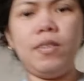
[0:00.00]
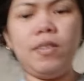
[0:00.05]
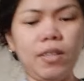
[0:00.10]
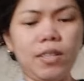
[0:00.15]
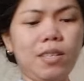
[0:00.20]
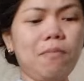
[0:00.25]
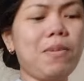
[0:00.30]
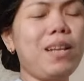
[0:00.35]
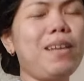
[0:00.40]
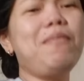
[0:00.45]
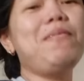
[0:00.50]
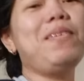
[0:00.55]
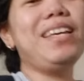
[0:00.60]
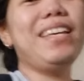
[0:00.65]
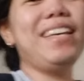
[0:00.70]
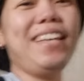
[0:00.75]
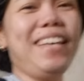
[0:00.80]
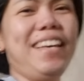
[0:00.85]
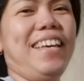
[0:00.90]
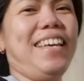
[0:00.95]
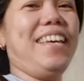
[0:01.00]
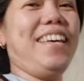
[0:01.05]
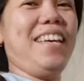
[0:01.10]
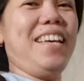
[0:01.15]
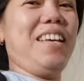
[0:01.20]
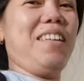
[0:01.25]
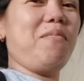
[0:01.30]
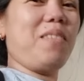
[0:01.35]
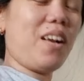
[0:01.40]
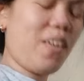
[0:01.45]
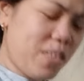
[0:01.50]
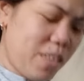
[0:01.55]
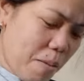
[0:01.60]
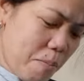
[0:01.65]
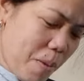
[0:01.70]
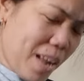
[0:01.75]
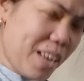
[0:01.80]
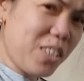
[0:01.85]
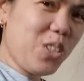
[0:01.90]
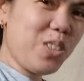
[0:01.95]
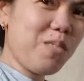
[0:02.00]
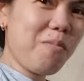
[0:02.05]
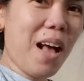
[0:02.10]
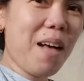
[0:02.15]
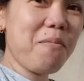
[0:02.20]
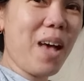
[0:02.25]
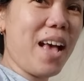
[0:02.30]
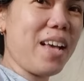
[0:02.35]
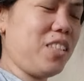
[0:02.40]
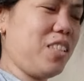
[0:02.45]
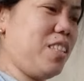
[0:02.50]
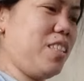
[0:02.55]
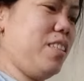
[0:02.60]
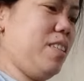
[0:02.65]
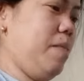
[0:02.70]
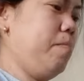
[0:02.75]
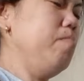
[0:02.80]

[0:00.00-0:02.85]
Kasi malamig. para ako nakaparachute, mga bash!